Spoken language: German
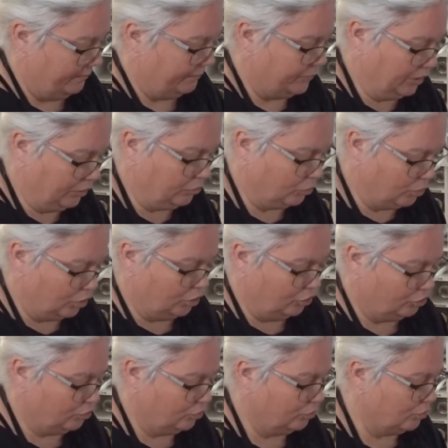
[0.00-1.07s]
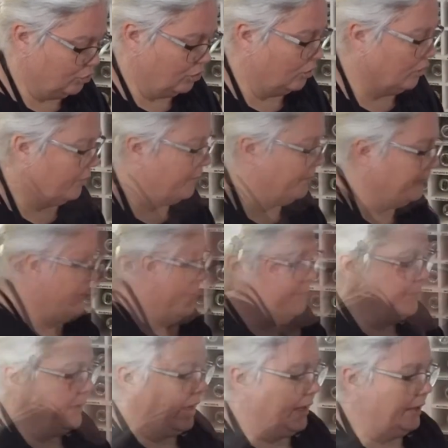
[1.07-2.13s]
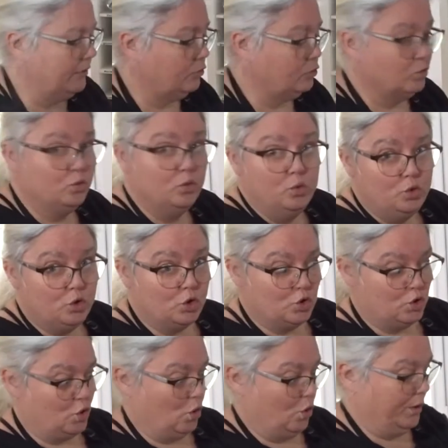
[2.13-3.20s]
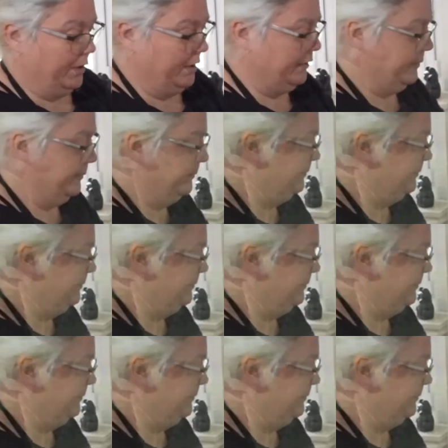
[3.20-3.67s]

Der ist auch richtig schön trocken. Also gut geschleudert.